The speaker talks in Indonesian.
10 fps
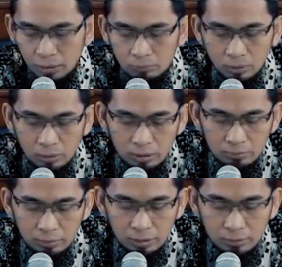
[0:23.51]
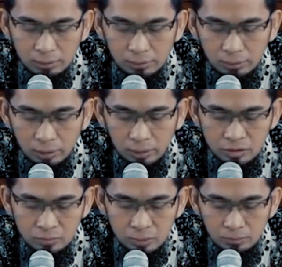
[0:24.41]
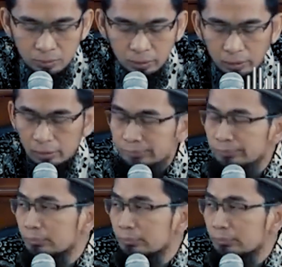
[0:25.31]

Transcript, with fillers: Al-Bukhari menerima dari Hajjaj bin Minhal.